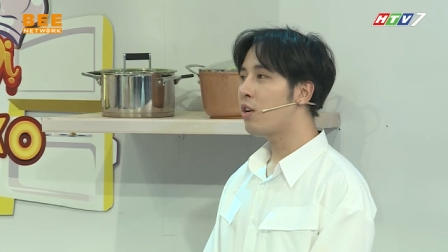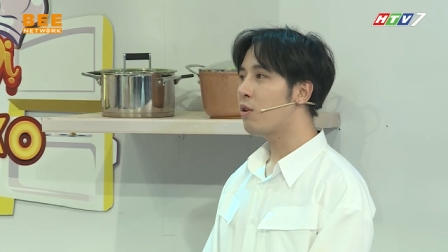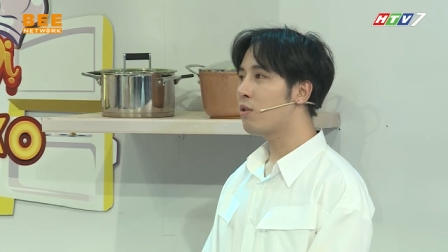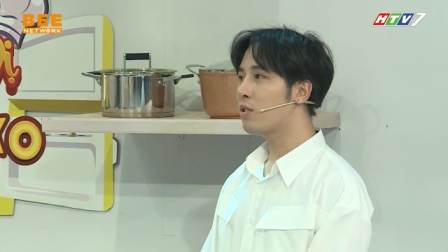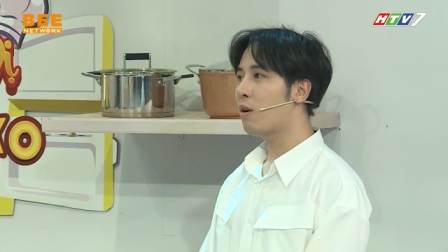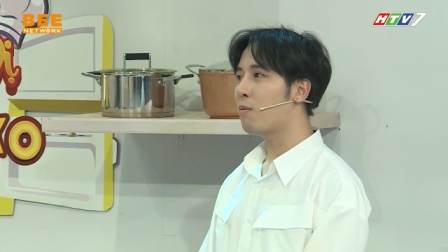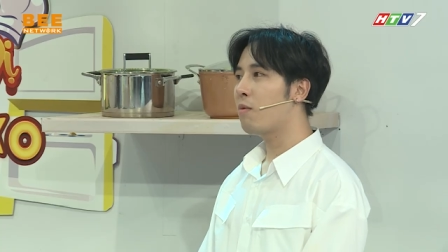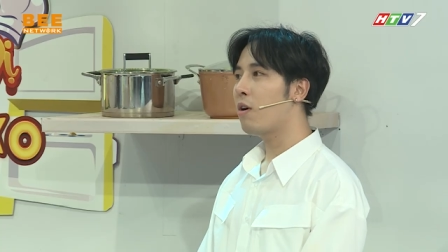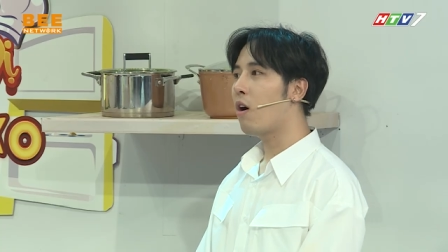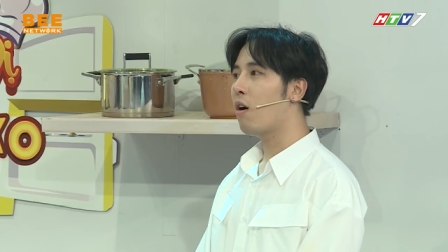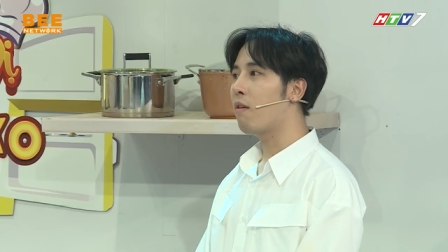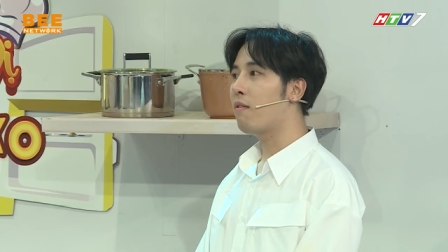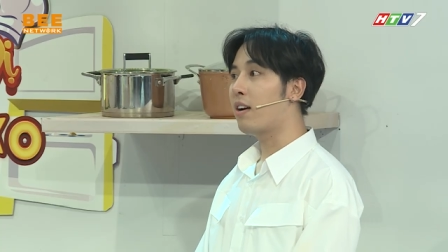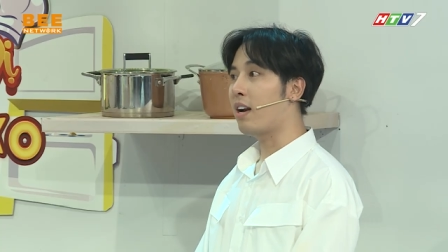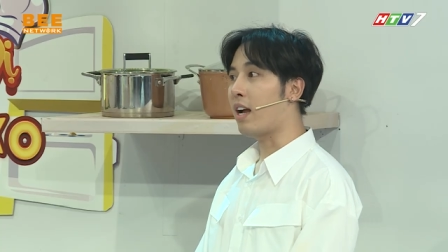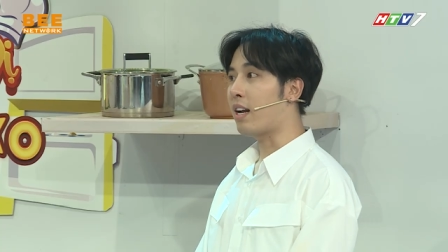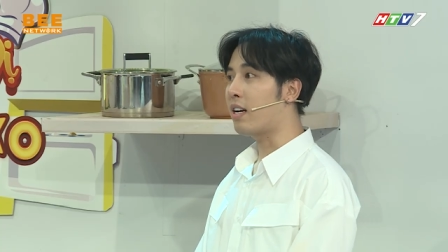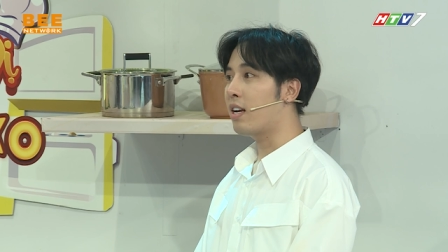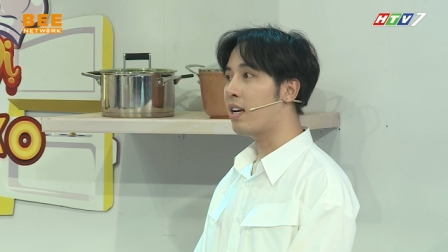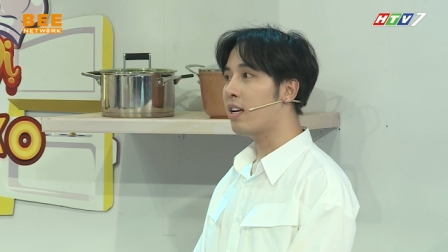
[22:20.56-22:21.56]
nhiều xong ngồi và
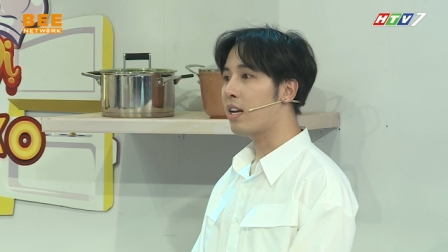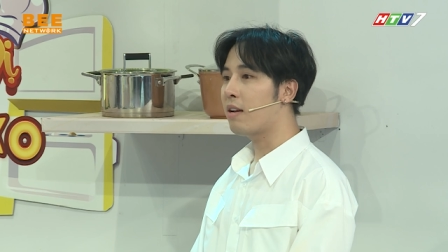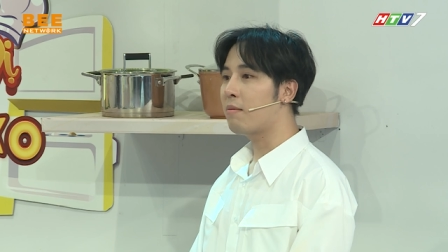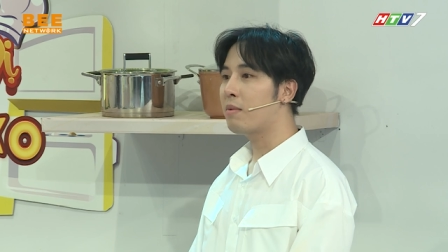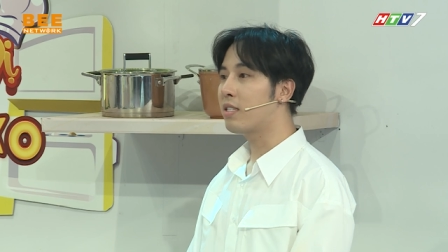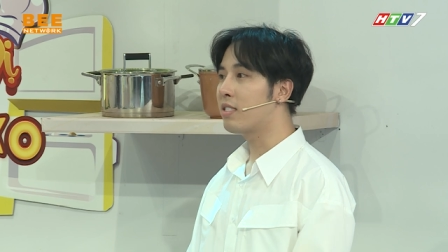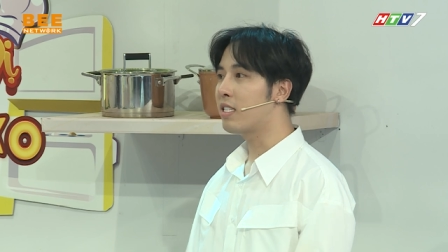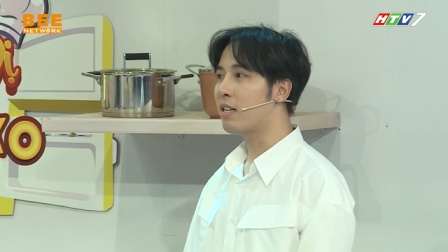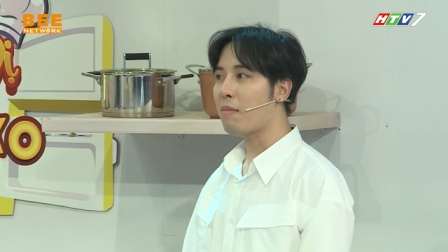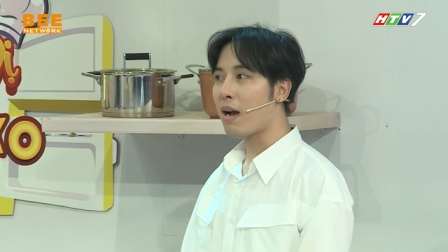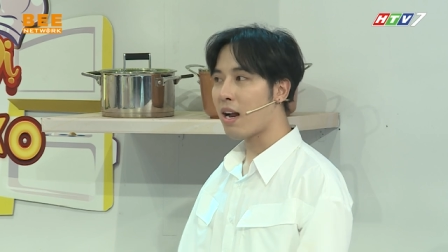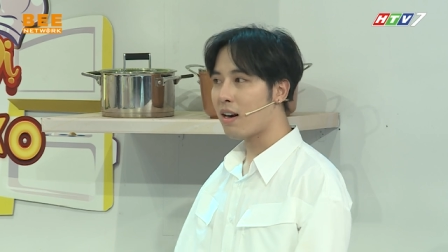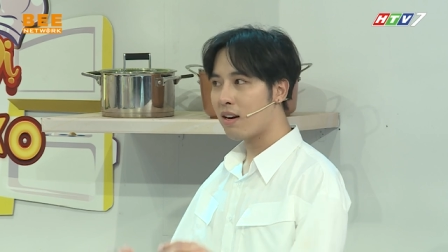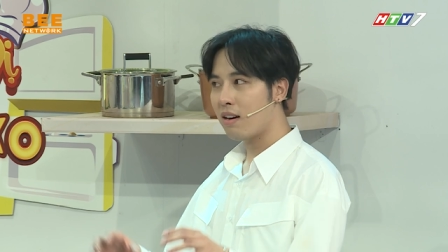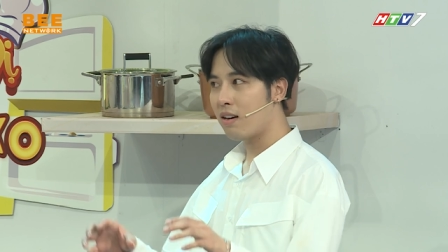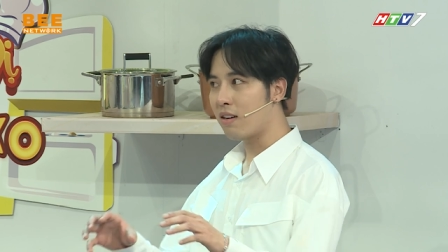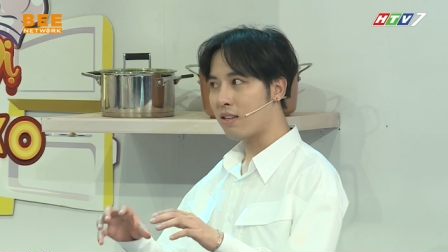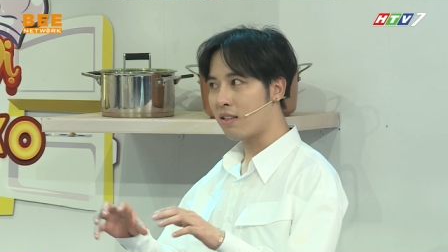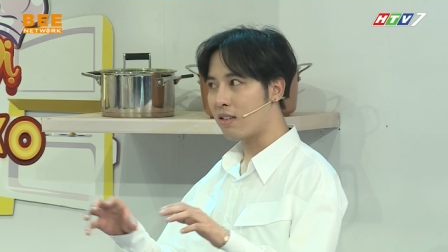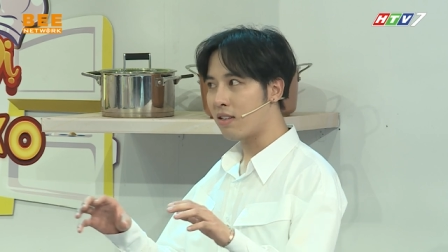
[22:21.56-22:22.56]
gặp đó thì mình sẽ bắt
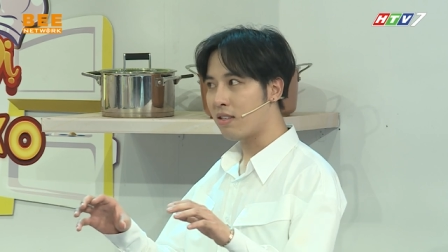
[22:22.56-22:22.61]
được